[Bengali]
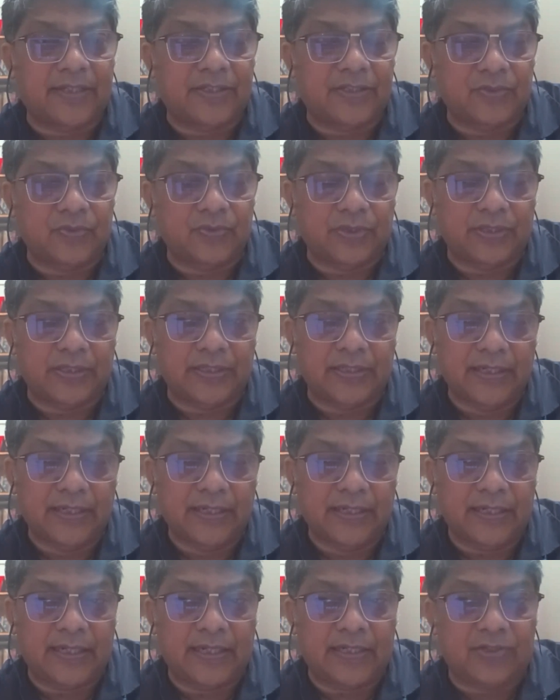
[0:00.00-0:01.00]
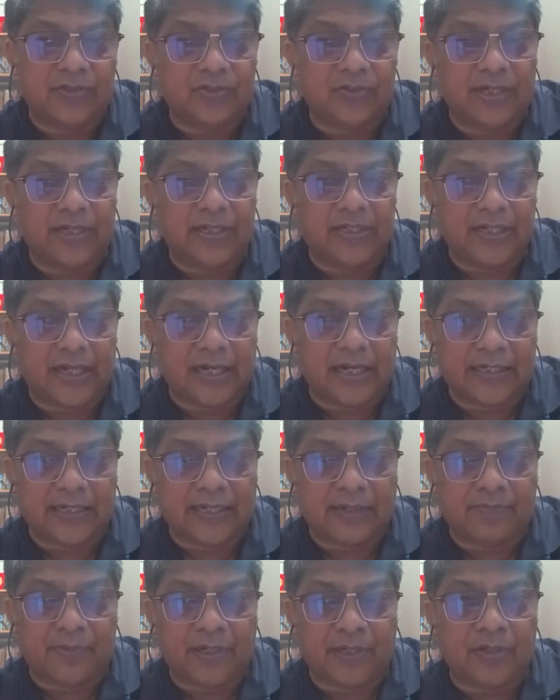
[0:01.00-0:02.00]
আইসিইউতে এই জন্য এই
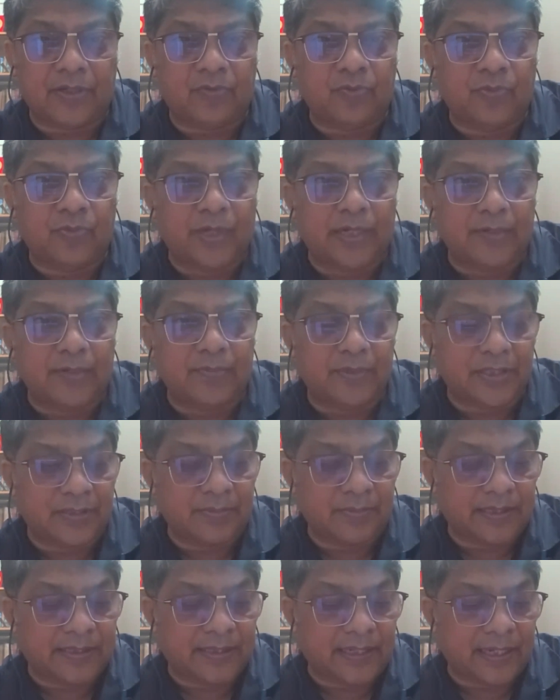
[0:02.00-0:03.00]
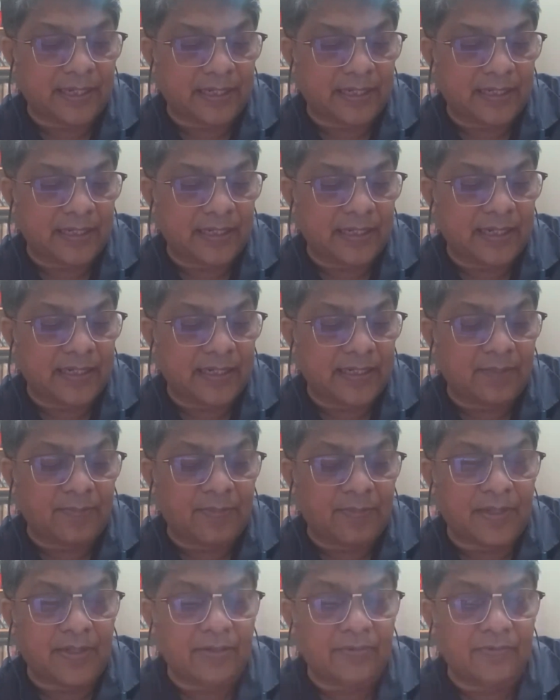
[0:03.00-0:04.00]
ড্রাগটা আপনারা খুব একটা বেশি মাথায় রাখেন না এটা
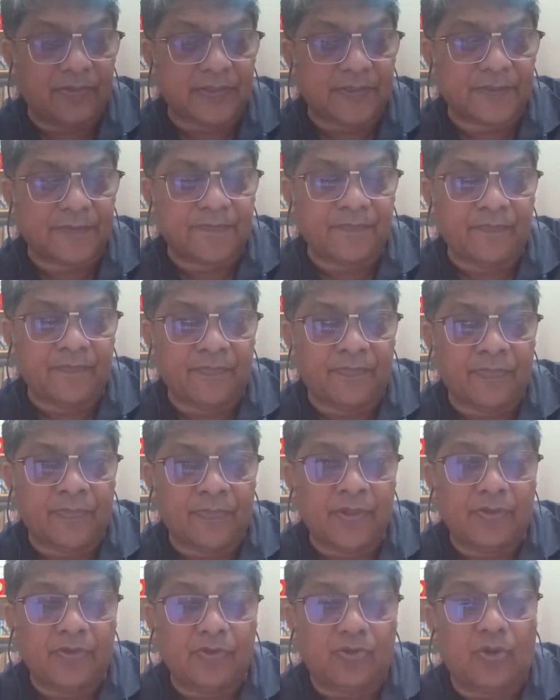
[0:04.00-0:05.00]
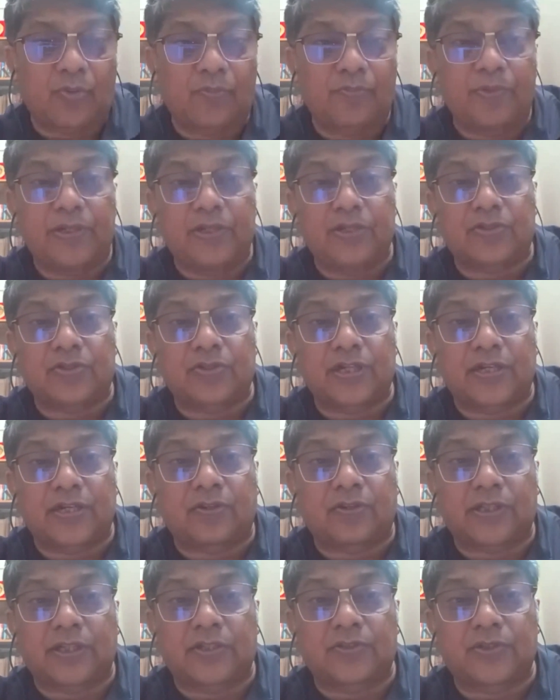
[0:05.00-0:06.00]
আমার রিকোয়েস্ট কম্বিনেশনের
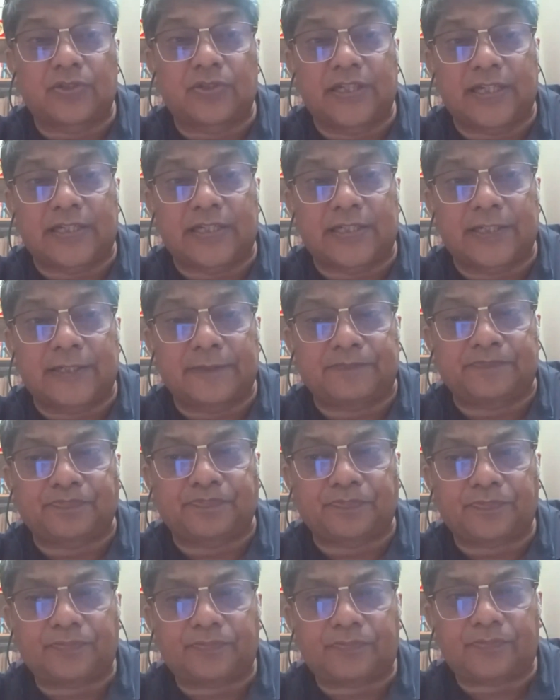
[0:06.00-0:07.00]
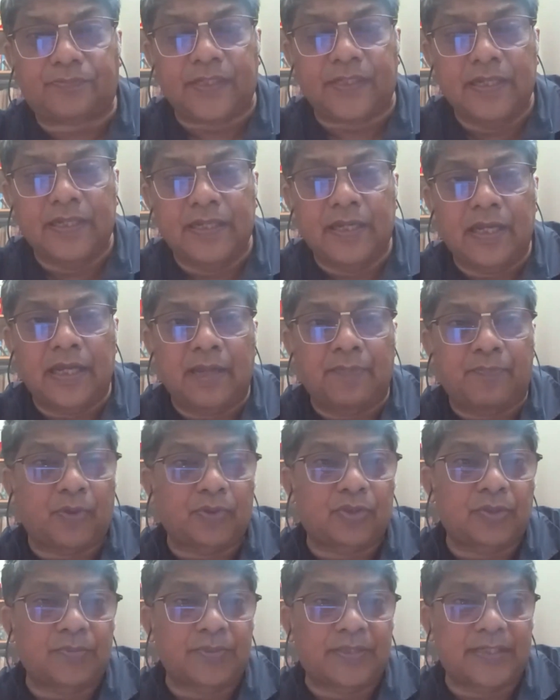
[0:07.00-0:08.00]
কথা যদি আসে
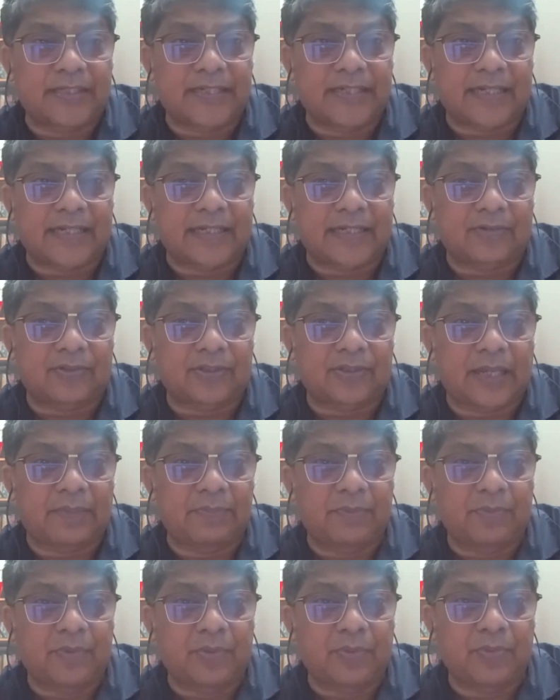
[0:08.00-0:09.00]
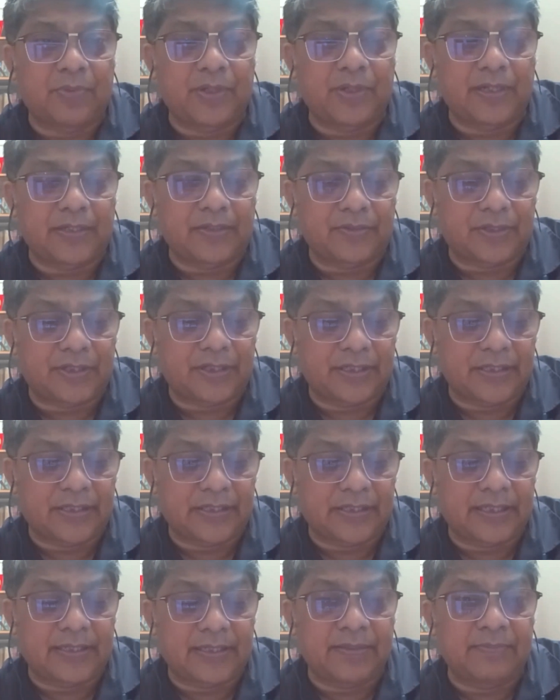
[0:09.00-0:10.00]
প্রথম যে ড্রাগটার কথা আমি বলবো এটা হচ্ছে
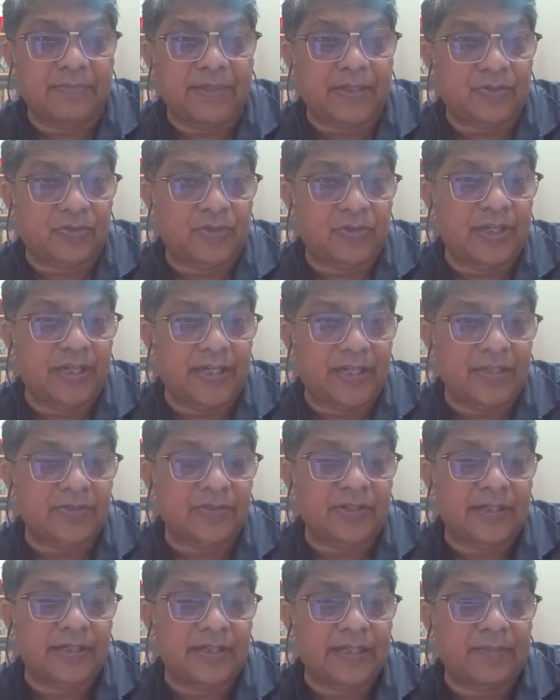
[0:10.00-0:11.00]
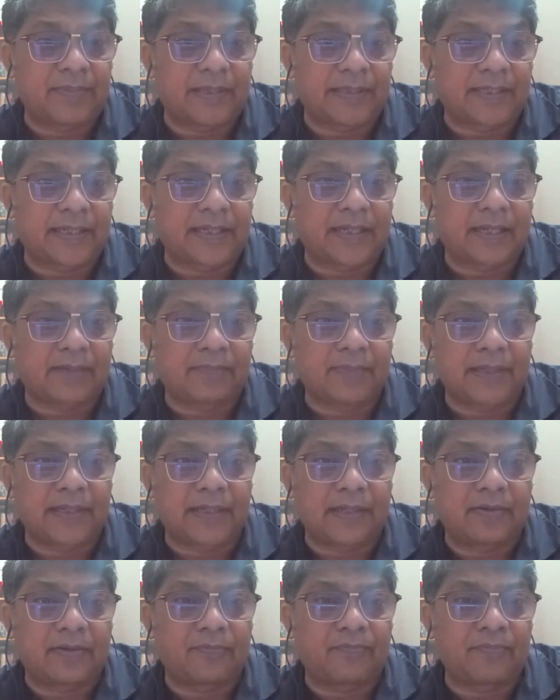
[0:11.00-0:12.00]
যে ম্যাট্রোনিরাজল এটা মাথায় রাখবেন
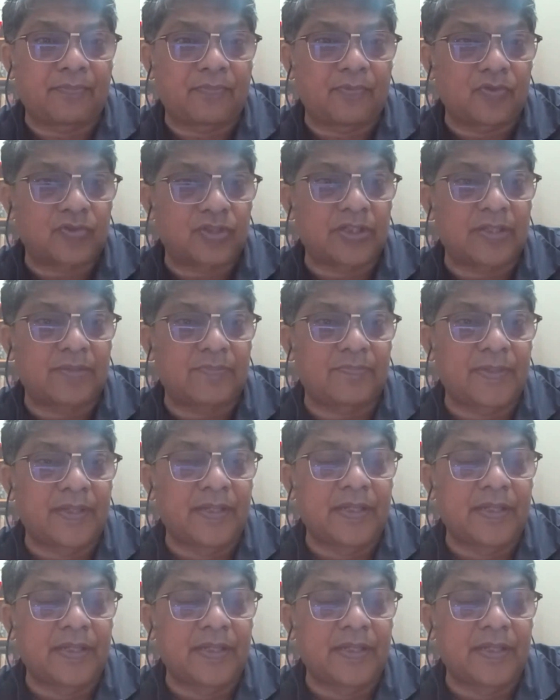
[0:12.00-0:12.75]
কেন মোস্টলি